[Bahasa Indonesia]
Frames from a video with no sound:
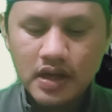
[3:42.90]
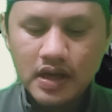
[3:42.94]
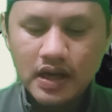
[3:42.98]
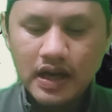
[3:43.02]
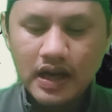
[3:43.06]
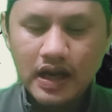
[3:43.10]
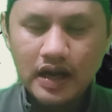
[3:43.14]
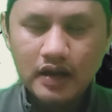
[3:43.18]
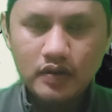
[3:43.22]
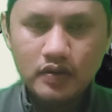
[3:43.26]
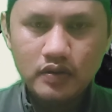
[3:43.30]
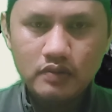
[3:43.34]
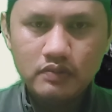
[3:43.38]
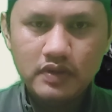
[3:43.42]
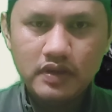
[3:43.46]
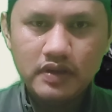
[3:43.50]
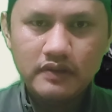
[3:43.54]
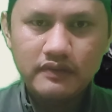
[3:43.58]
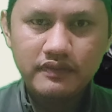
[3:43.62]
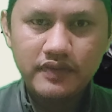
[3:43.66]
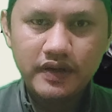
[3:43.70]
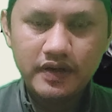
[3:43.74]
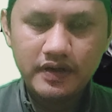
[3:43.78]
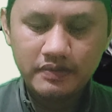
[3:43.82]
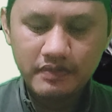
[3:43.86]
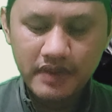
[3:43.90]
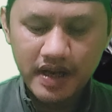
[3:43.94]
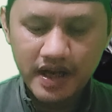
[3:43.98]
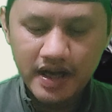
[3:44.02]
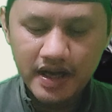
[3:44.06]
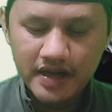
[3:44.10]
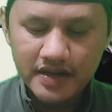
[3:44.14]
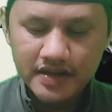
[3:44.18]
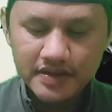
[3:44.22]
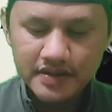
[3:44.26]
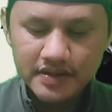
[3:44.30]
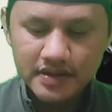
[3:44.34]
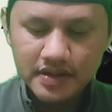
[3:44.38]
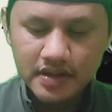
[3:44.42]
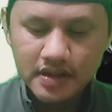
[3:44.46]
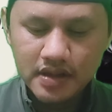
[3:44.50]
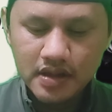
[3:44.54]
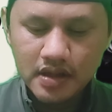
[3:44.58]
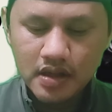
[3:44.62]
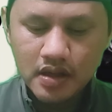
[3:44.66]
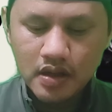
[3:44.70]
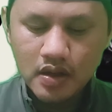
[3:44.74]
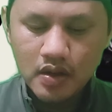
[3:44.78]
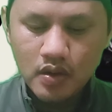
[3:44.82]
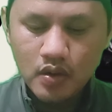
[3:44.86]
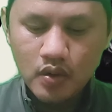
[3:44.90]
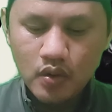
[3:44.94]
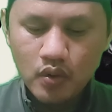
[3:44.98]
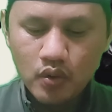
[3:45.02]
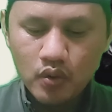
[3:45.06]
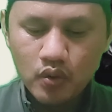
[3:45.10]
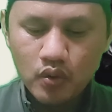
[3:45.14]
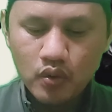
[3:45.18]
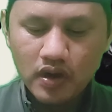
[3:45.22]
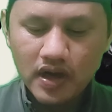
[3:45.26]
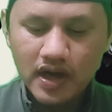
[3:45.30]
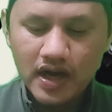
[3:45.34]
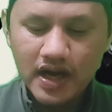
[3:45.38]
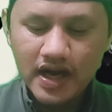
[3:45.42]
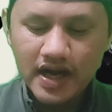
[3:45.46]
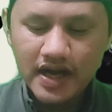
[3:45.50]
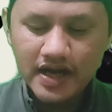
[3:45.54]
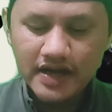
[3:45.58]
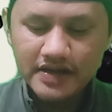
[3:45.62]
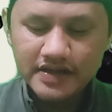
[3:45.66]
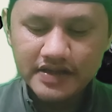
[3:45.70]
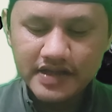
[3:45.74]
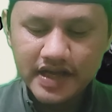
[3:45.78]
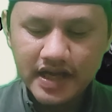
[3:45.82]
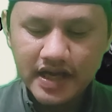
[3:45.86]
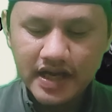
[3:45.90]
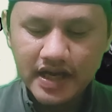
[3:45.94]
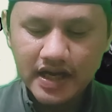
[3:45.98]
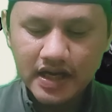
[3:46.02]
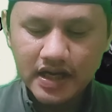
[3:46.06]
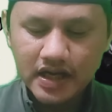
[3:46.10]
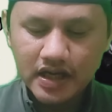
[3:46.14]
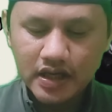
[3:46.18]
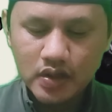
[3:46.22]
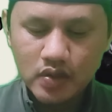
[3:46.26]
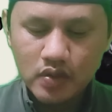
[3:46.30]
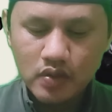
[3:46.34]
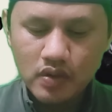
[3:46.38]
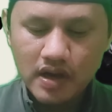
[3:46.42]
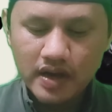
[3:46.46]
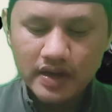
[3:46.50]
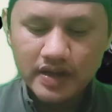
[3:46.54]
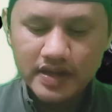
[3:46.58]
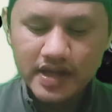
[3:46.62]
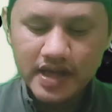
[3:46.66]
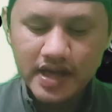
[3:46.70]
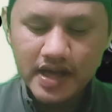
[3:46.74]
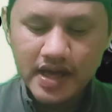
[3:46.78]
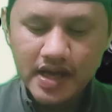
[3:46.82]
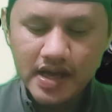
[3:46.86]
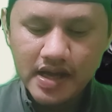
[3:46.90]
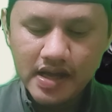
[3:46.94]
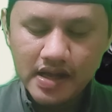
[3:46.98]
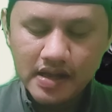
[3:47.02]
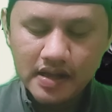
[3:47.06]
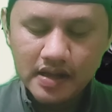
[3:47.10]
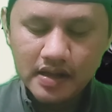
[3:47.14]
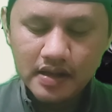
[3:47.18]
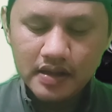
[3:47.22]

Lalu berfirman, ukurlah jarak keduanya